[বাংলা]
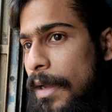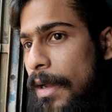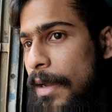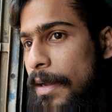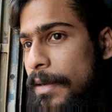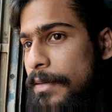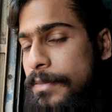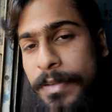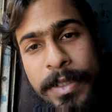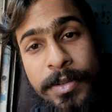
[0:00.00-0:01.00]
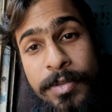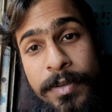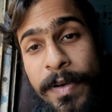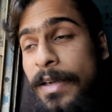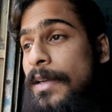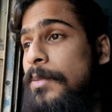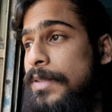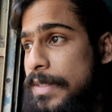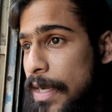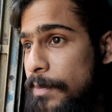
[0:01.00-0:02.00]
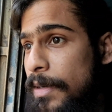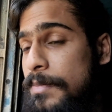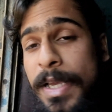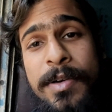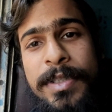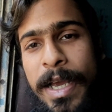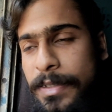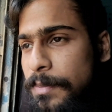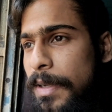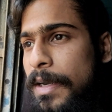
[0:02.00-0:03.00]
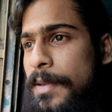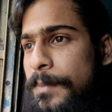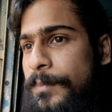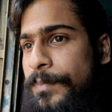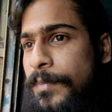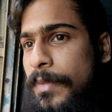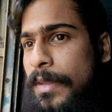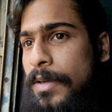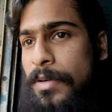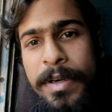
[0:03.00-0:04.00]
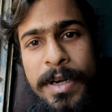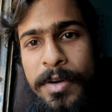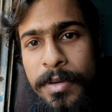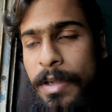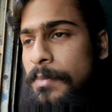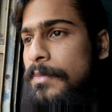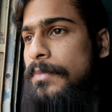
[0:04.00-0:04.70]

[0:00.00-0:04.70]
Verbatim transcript: আর এতক্ষণে ফাইনালি বসে জায়গা পেলাম যাই হোক দেখাতে পারিনি কী করে ট্রেনে উঠলাম